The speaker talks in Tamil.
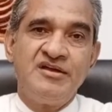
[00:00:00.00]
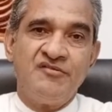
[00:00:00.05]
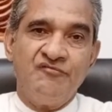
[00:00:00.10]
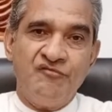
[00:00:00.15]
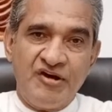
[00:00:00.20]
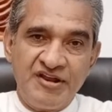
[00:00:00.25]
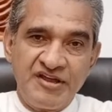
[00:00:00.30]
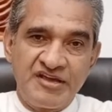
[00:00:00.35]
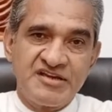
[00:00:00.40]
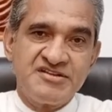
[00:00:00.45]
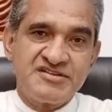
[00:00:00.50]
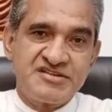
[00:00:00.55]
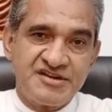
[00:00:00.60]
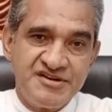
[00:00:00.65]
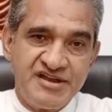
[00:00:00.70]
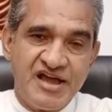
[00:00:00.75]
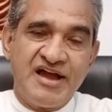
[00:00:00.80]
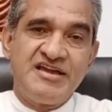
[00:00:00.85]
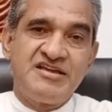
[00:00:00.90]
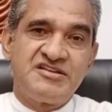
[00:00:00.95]
வருகின்ற
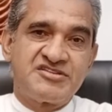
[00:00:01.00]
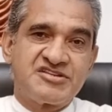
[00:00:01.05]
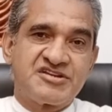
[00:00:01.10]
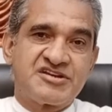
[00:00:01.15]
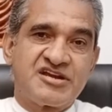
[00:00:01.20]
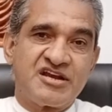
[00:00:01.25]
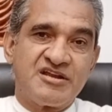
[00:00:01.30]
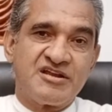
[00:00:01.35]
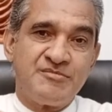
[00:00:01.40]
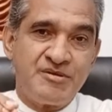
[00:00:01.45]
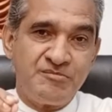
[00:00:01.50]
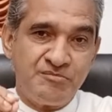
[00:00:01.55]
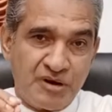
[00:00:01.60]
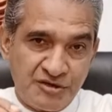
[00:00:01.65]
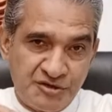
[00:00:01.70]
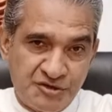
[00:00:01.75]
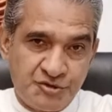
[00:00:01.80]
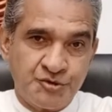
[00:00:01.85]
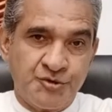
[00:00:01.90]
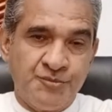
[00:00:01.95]
ஞாயிற்றுக்கிழமை
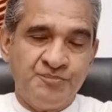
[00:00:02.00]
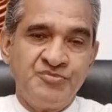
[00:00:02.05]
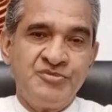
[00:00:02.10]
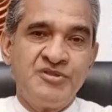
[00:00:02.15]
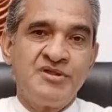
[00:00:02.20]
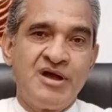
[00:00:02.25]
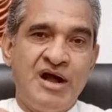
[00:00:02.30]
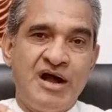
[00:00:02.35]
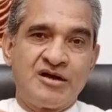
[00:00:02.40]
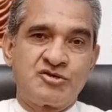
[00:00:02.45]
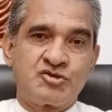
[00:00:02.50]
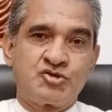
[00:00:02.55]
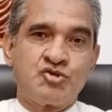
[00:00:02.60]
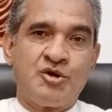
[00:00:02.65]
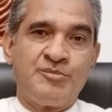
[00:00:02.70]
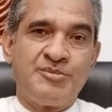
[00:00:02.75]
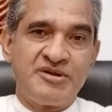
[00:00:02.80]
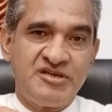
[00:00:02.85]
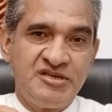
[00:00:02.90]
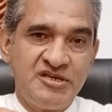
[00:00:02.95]
மட்டும்
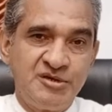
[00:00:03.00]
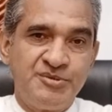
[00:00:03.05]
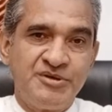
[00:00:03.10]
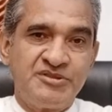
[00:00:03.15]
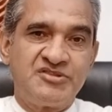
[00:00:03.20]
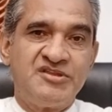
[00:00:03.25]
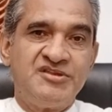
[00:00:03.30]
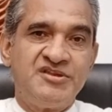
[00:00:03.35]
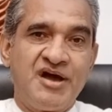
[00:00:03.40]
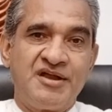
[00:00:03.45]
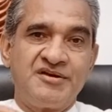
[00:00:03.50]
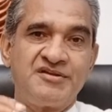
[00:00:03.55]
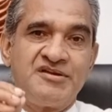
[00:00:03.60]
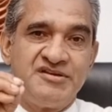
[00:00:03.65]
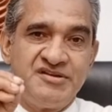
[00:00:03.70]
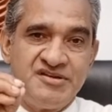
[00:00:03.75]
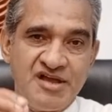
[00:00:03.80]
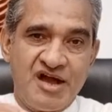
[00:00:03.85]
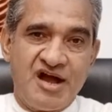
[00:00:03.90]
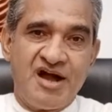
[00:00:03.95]
அக்டோபர் இருபத்தி நான்கு
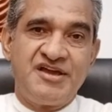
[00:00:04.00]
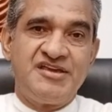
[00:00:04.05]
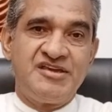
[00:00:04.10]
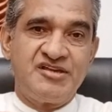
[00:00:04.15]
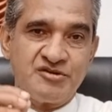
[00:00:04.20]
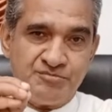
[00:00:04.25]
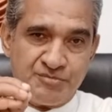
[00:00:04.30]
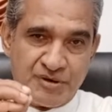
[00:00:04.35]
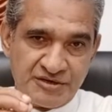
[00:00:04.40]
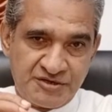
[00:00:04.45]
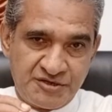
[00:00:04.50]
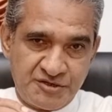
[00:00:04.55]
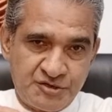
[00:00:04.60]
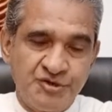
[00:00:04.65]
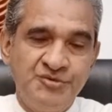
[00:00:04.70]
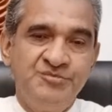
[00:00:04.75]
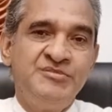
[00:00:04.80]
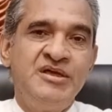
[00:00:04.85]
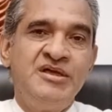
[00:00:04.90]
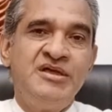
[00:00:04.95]
ஞாயிறு
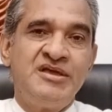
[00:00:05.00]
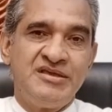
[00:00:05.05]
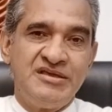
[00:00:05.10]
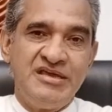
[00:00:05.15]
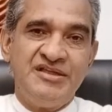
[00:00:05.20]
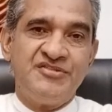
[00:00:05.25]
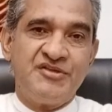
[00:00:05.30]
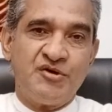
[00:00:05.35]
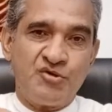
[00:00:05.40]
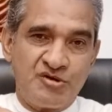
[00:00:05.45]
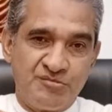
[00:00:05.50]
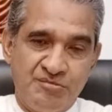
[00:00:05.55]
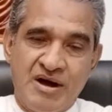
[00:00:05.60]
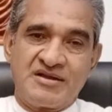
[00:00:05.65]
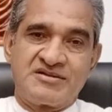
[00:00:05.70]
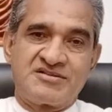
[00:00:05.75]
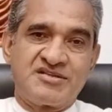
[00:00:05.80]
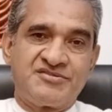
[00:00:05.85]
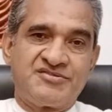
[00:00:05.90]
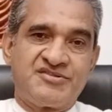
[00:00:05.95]
மட்டும் இந்த ஒரு
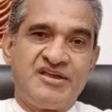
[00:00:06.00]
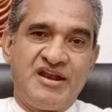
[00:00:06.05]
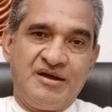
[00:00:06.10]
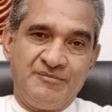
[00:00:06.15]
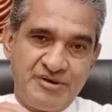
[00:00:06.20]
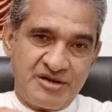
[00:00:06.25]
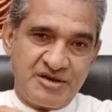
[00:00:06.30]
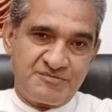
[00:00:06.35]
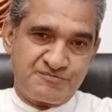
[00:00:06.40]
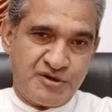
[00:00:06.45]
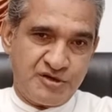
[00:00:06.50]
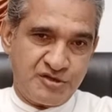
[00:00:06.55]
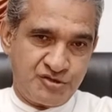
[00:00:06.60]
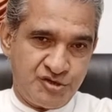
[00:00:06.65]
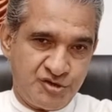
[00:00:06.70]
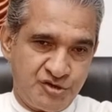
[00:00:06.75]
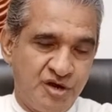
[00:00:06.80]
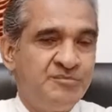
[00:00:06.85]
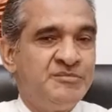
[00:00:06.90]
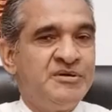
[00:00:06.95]
மாற்றத்தை நாம்
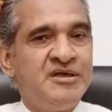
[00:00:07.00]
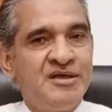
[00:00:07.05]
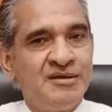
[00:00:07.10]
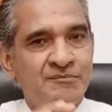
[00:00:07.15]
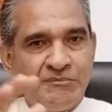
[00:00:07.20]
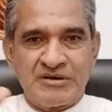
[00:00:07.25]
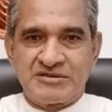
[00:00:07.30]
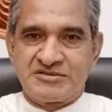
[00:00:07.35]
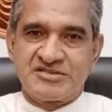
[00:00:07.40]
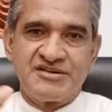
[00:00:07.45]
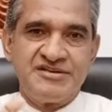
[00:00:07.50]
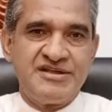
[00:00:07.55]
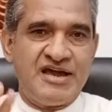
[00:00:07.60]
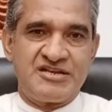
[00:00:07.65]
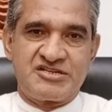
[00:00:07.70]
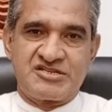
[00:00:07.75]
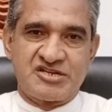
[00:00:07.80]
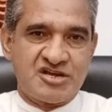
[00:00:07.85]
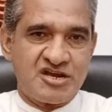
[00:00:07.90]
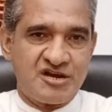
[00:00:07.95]
ஏற்படுத்துகிறோம் மற்ற
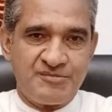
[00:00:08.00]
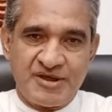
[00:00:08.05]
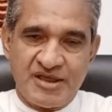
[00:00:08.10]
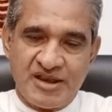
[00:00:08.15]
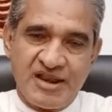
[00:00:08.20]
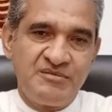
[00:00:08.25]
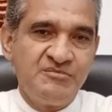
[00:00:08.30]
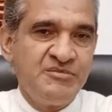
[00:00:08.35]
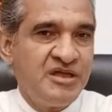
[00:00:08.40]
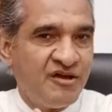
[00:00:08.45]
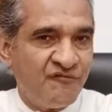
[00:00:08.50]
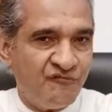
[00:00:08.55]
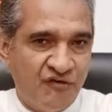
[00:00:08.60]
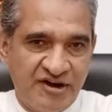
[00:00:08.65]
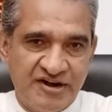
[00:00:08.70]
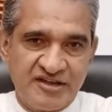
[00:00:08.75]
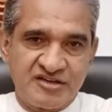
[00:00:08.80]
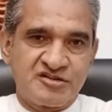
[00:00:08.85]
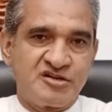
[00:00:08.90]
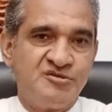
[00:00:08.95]
ஞாயிற்றுக்கிழமை எல்லாம்
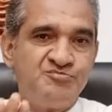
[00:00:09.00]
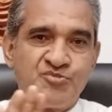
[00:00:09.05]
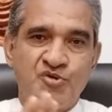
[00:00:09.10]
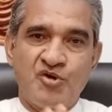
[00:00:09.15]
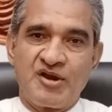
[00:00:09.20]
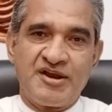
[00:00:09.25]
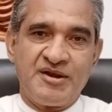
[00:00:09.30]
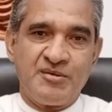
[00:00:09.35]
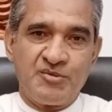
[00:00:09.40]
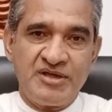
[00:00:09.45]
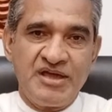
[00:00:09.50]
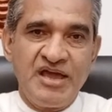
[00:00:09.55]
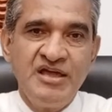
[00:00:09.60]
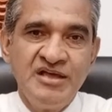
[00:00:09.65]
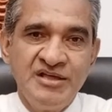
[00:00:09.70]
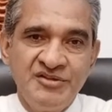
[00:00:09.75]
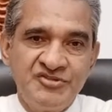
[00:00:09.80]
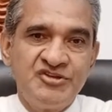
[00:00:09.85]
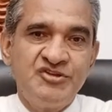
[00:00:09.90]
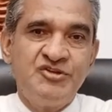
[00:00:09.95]
வழக்கம் போல நம்முடைய
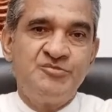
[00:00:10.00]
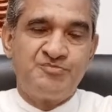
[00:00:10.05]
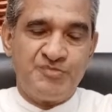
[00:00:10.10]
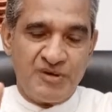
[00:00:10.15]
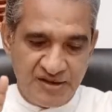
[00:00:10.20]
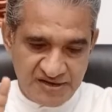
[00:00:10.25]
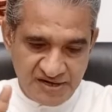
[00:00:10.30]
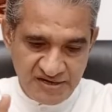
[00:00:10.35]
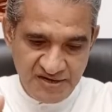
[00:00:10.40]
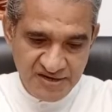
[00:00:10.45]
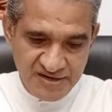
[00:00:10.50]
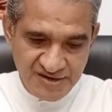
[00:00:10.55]
திருப்பலிகள்